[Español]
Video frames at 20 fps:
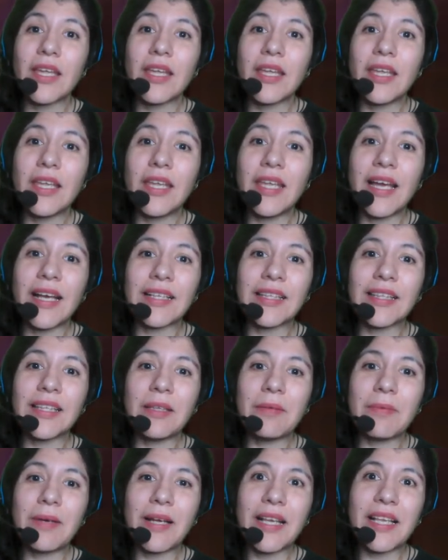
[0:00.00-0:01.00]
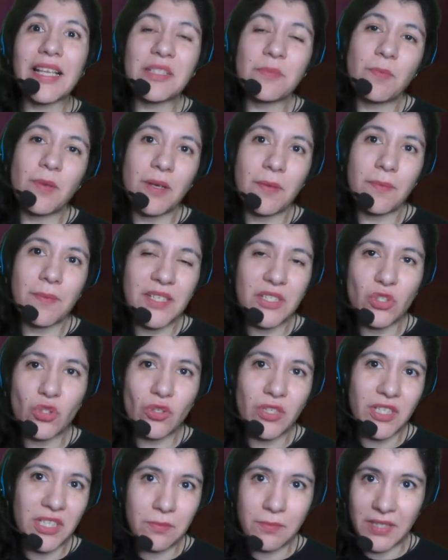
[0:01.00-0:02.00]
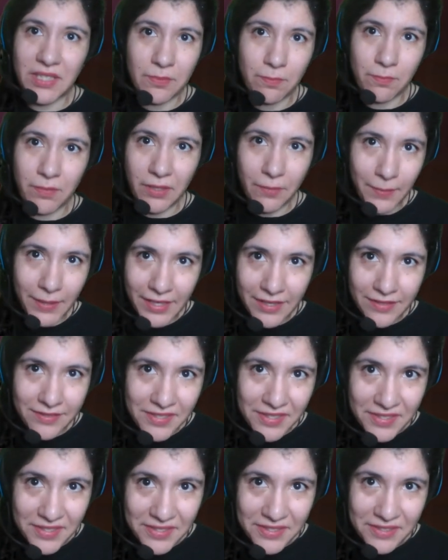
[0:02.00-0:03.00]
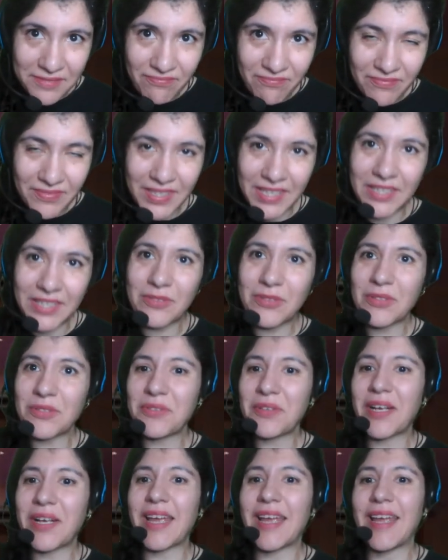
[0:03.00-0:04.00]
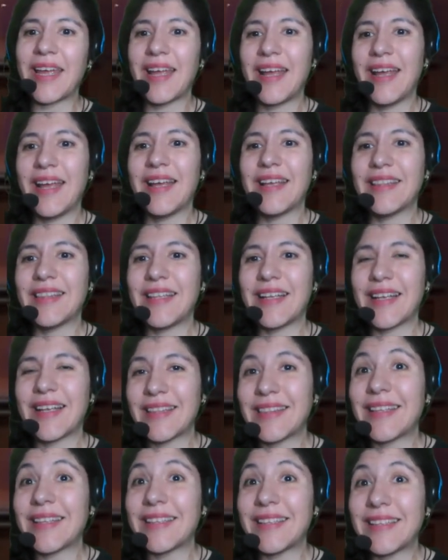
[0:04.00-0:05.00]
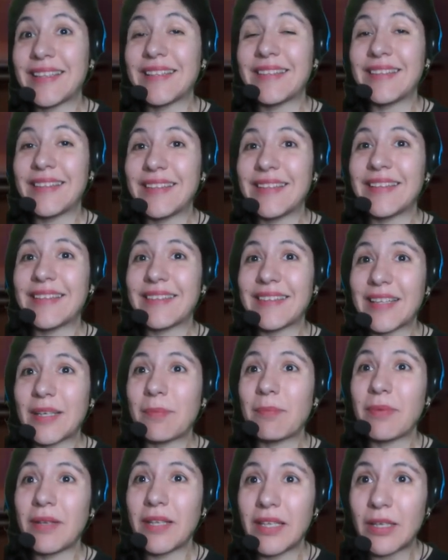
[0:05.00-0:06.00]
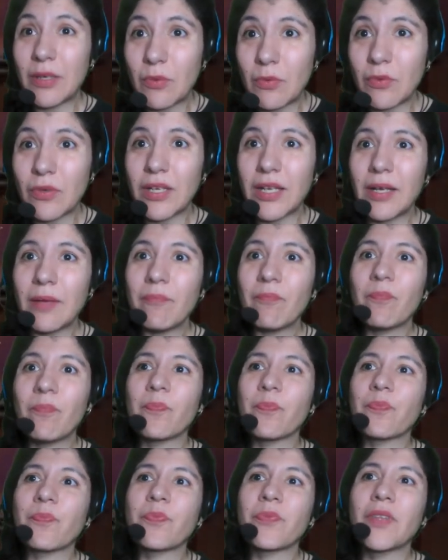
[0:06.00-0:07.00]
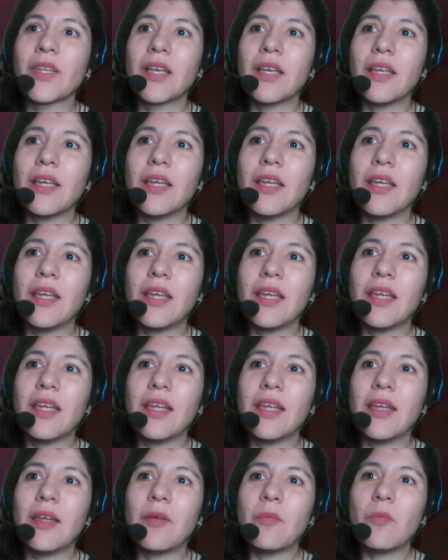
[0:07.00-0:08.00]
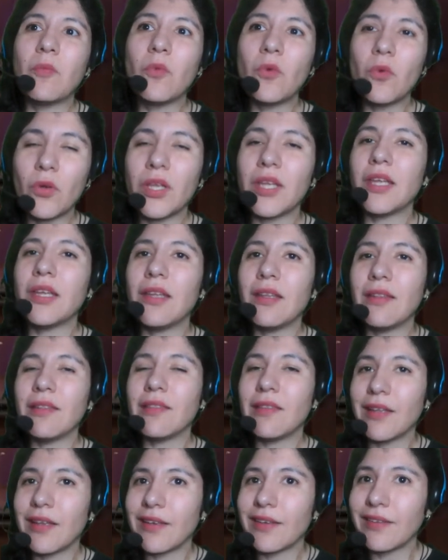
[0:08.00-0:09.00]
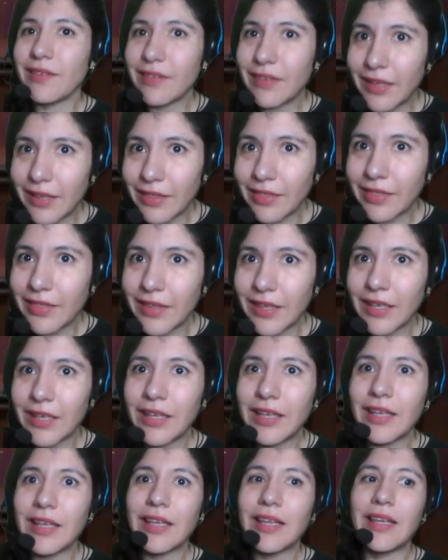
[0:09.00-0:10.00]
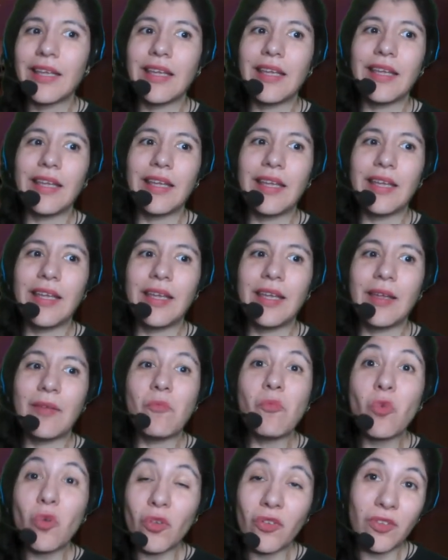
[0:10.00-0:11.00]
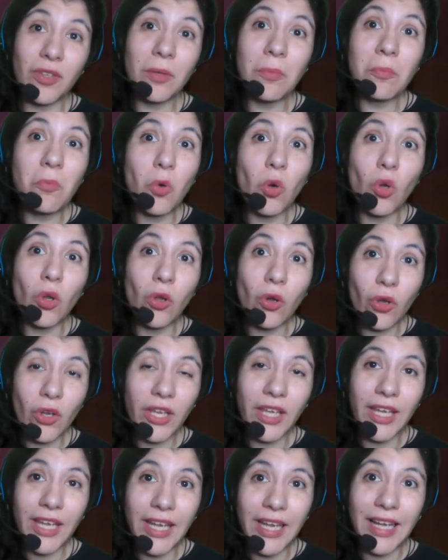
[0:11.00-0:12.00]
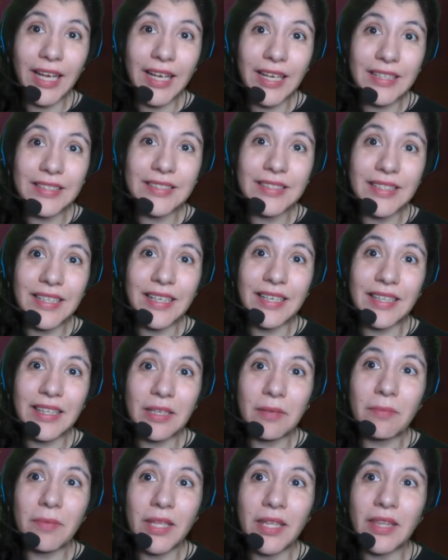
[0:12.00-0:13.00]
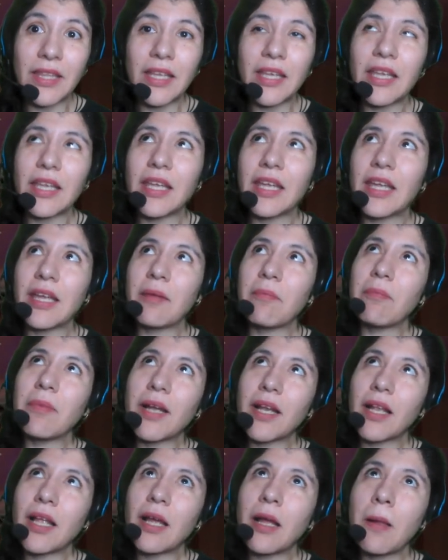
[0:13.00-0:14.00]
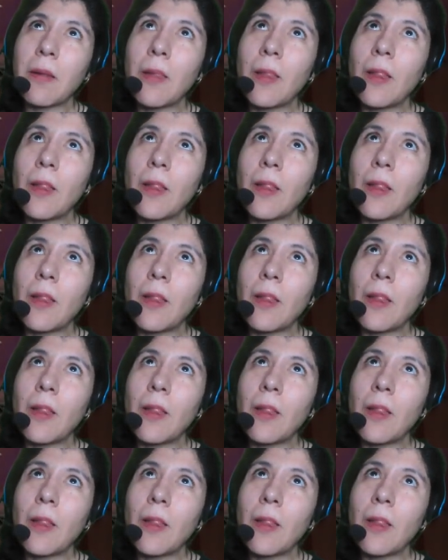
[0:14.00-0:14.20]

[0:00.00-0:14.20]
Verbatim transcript: y activar las perversiones más perversas. Eso es lo que trata de decir esta película. Eh, muy interesante, eh, muy simbológica, ciertamente, y que para